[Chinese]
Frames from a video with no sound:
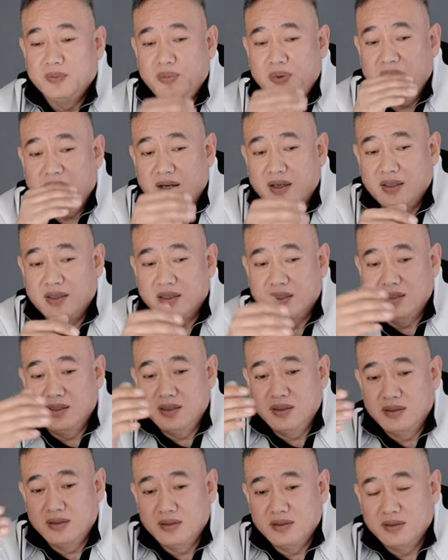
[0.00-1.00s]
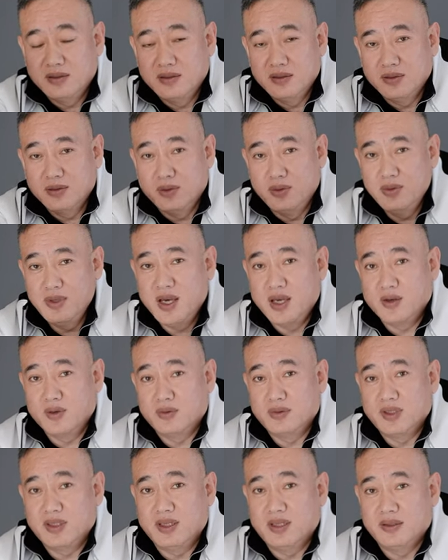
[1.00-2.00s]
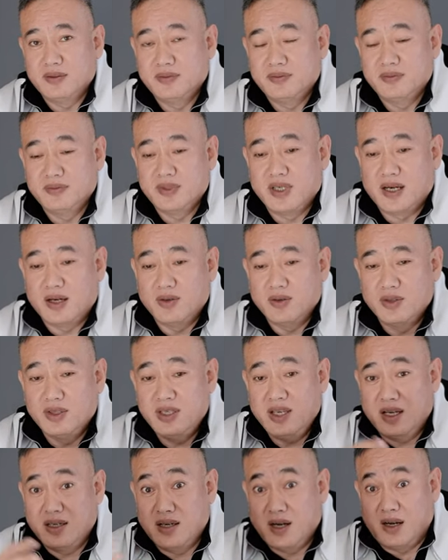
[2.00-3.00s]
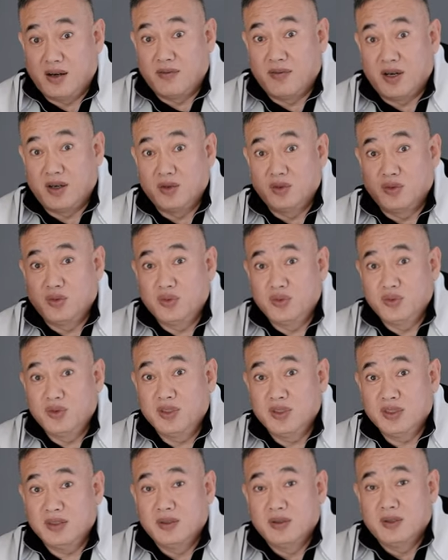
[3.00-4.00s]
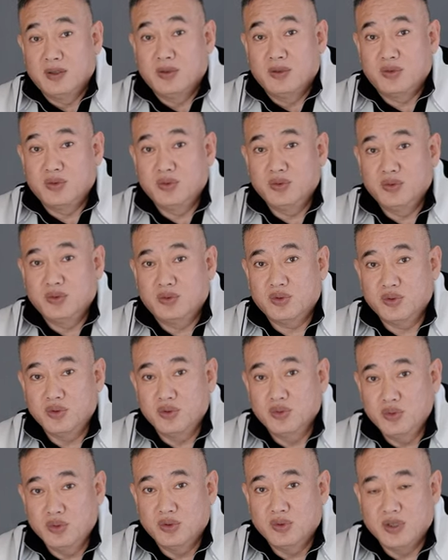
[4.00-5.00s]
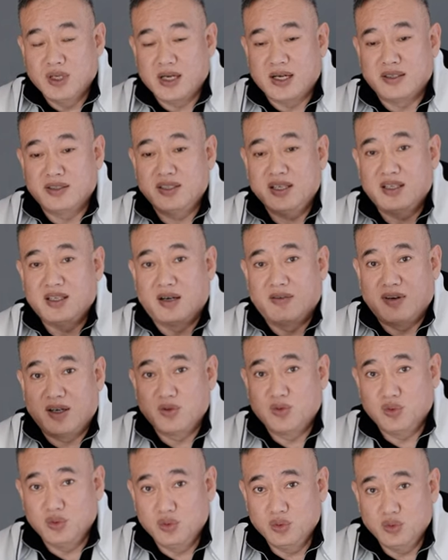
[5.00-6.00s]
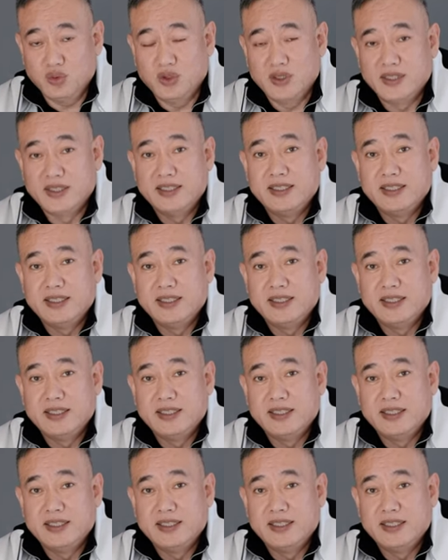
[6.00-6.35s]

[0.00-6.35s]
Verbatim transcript: 变成工业用地，然后建厂房出资出出租啊，建厂房出租，